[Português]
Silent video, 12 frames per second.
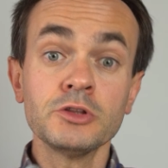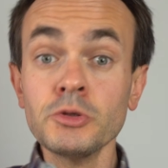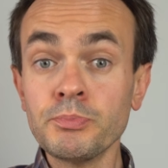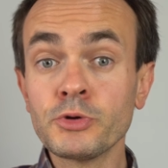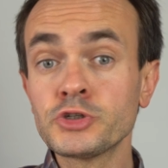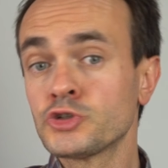
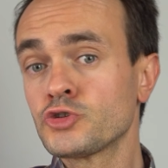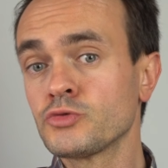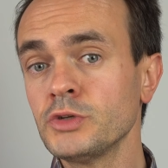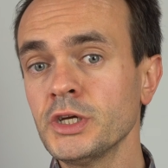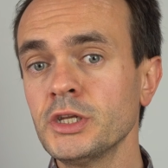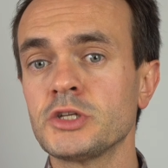Depois de
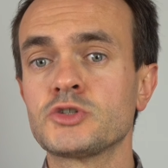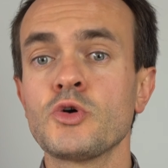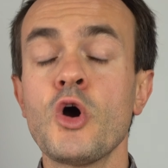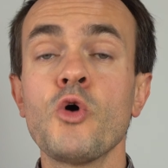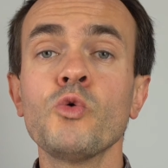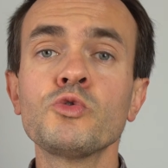escolher
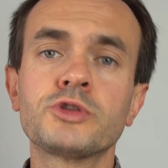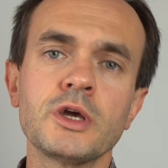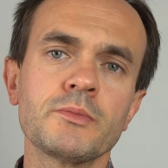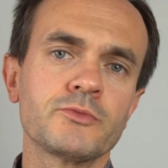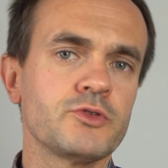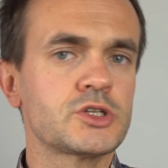isso, o
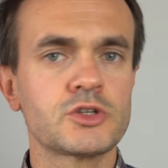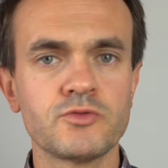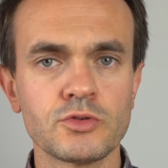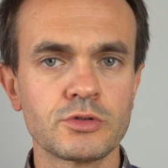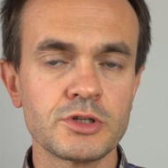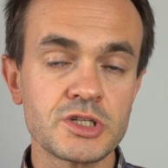tempo que vocês
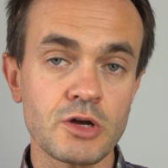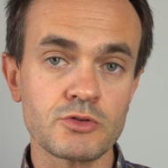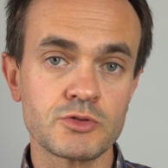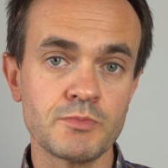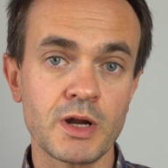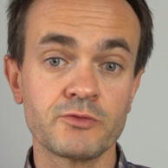vão utilizar o
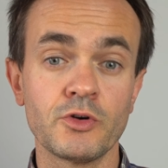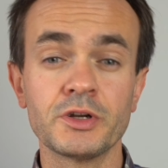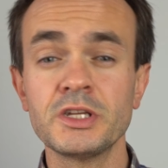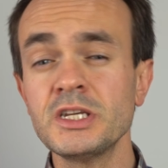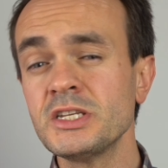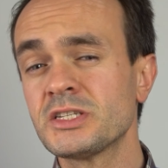
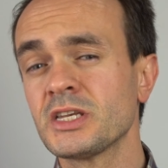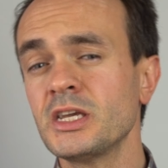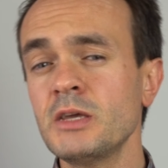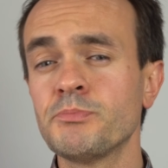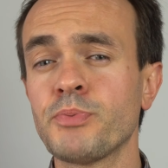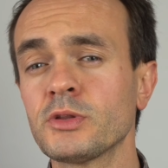smartphone. E isso
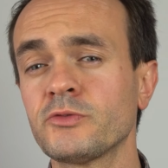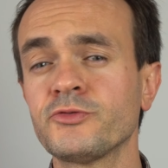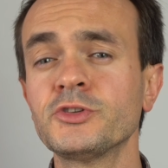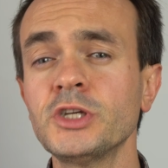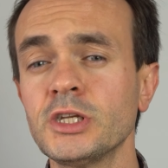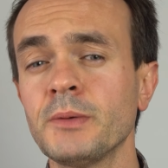aí pode
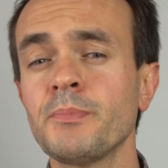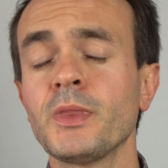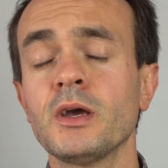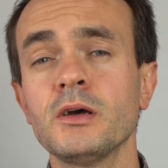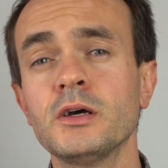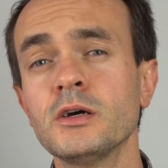definir
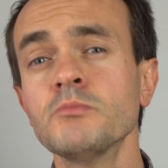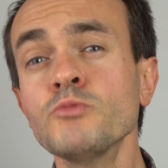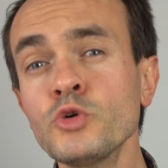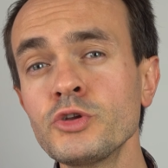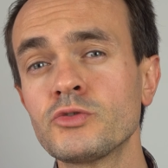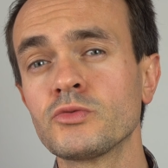uh,
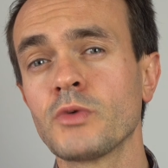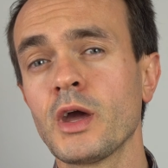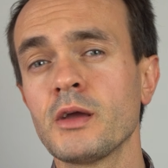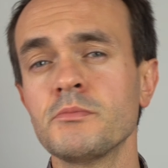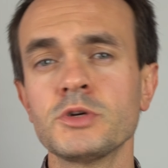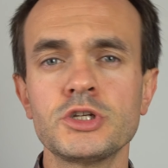muito, não
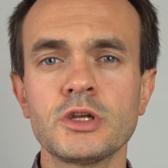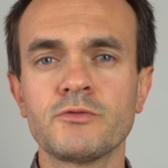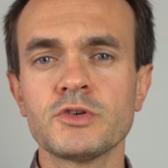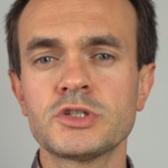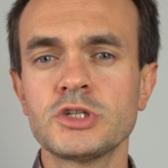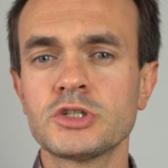é? Imagina
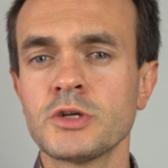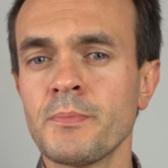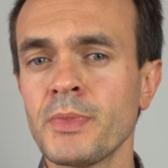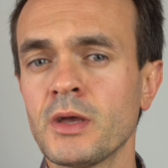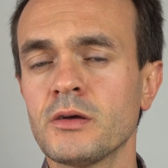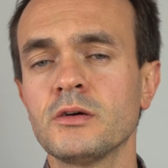que vocês
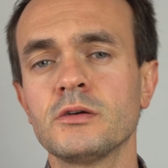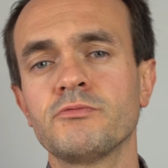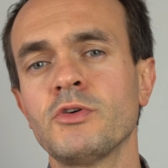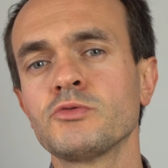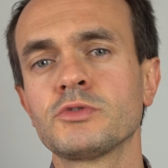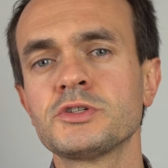uh,
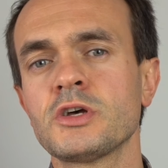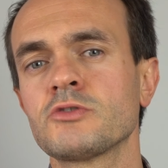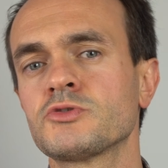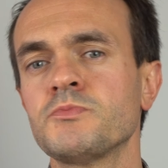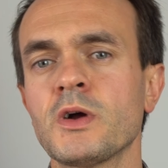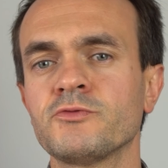vão utilizar
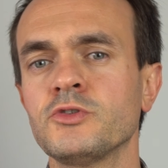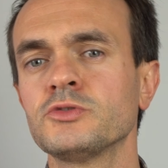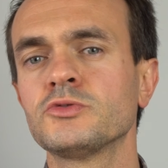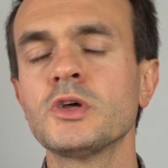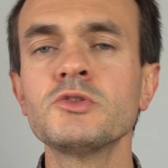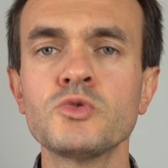o
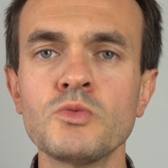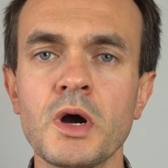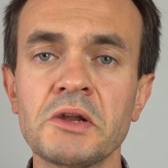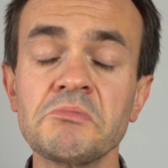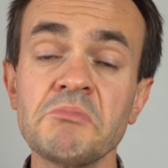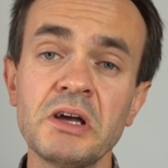smartphone durante um
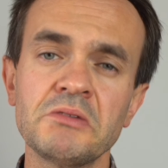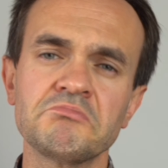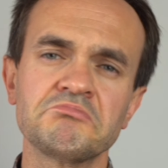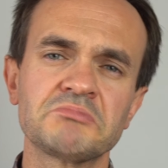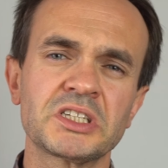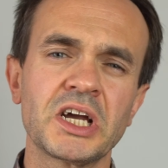ano. Ah,
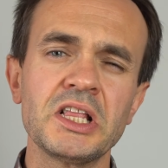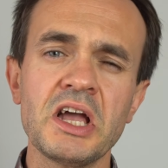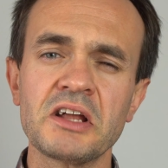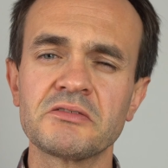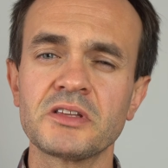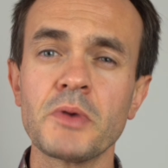se
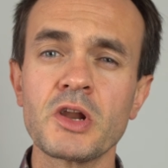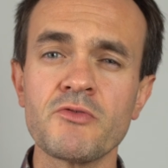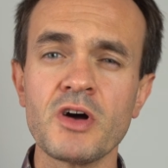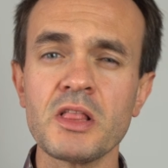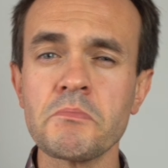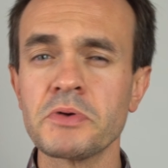calhar também não
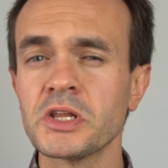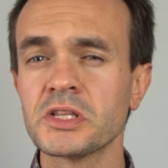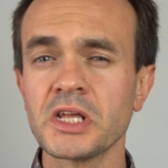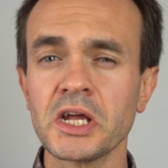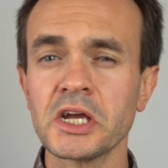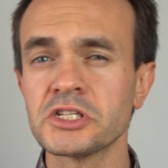vale a pena
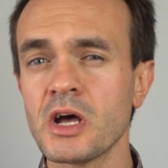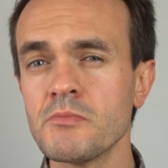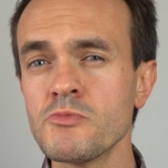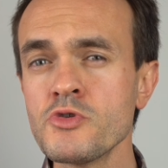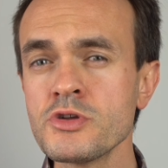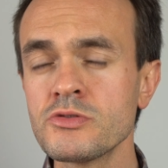estar a gastar
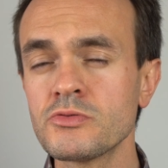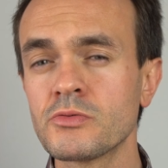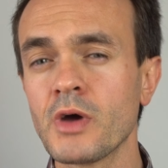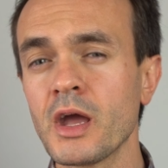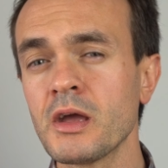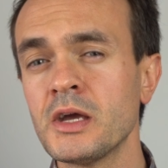muito,
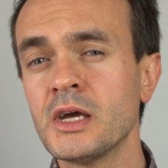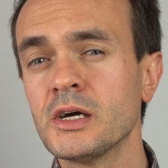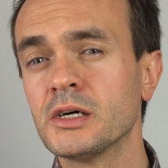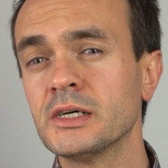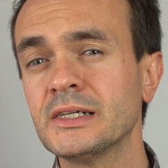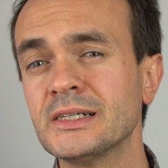não é?
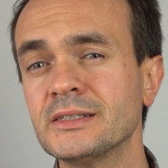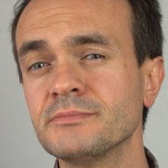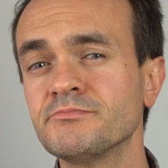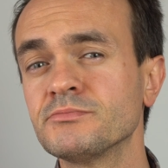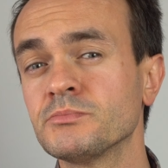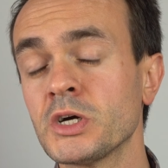
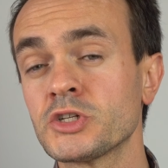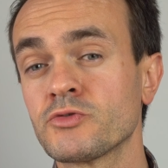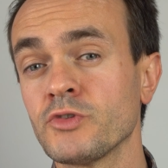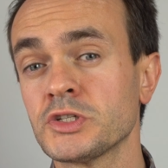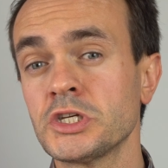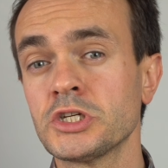Uh, mas
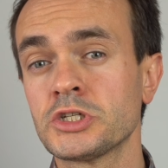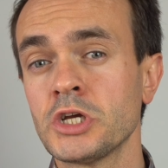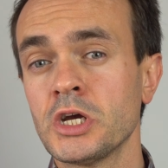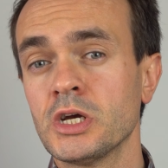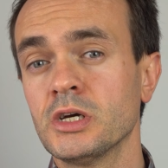se vocês.